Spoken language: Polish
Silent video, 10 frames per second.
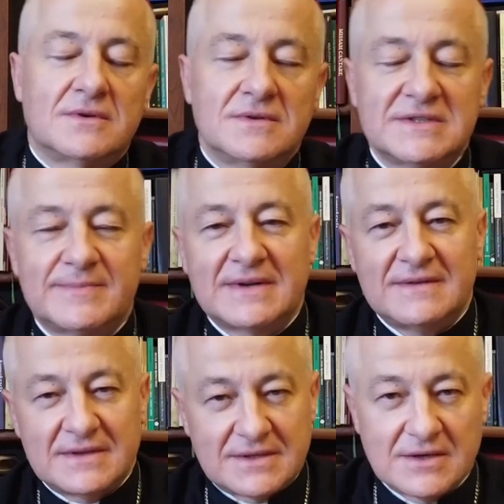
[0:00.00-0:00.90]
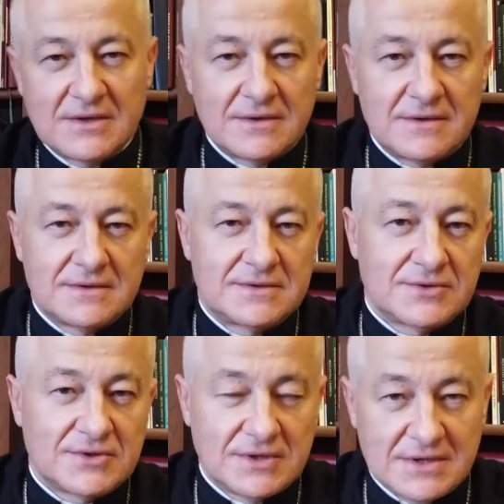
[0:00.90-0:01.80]
to nie sprawa tego,
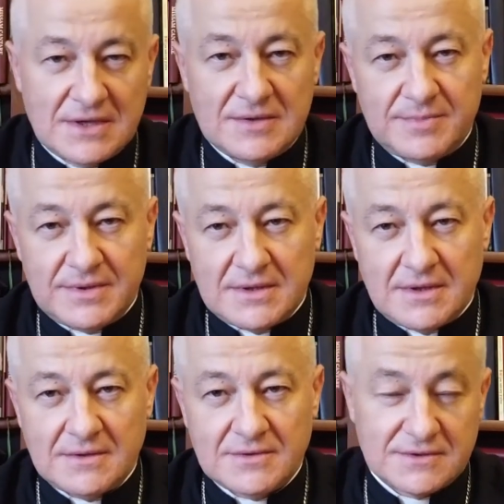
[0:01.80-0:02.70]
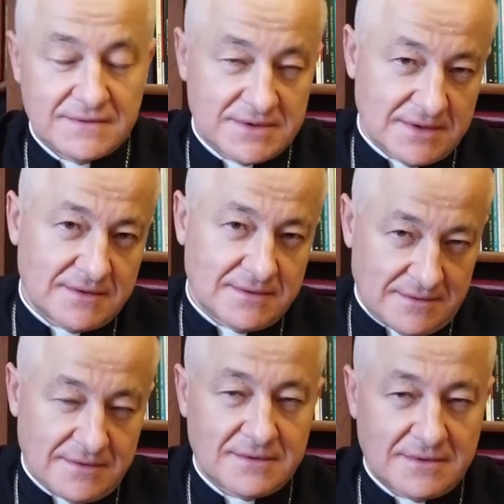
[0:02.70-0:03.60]
co się je i pije, oczywiście
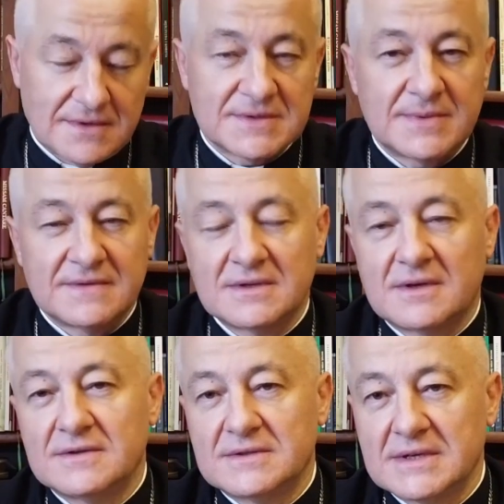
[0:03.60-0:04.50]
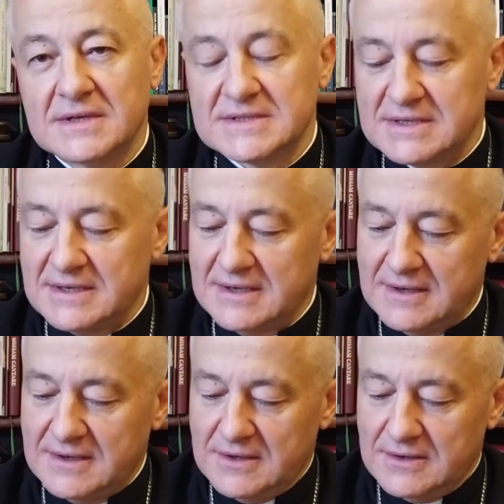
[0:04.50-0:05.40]
to jest pewien kontekst,
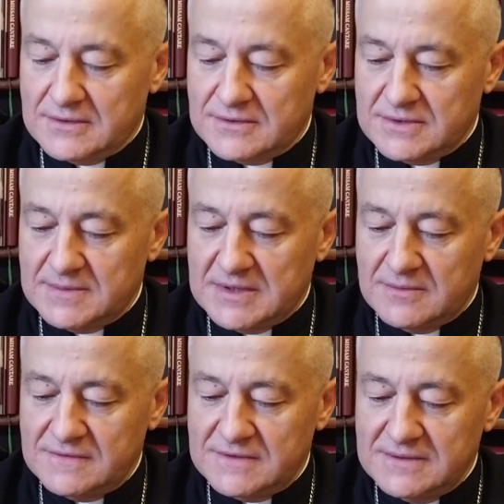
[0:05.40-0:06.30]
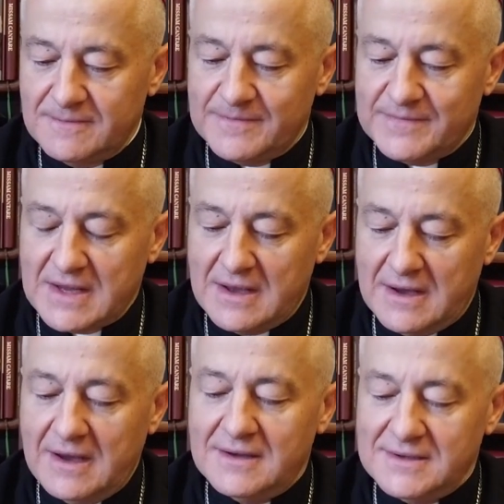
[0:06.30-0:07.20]
o którym nam mówi,
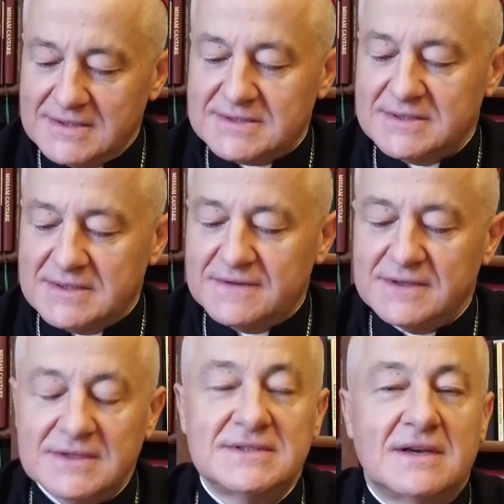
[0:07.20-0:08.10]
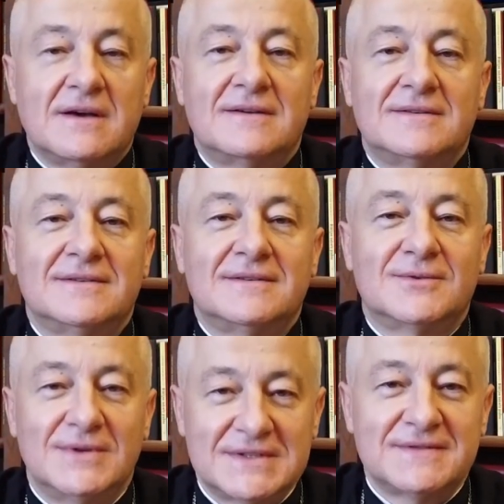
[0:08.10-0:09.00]
ale jest definicja
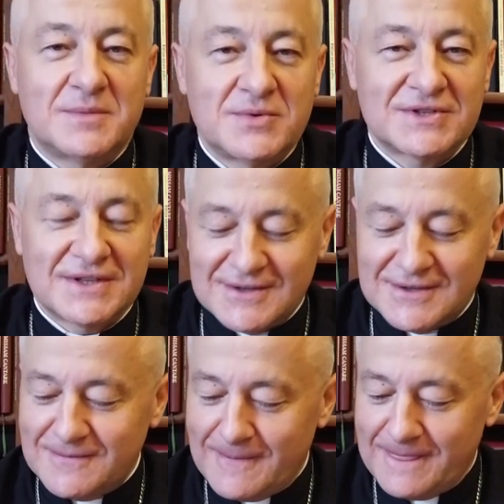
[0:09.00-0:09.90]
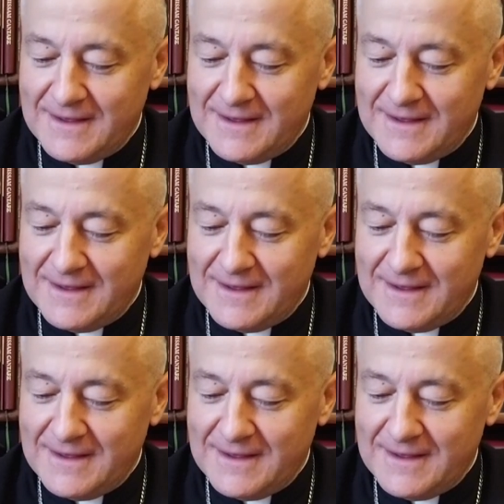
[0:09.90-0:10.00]
Królestwa Bożego,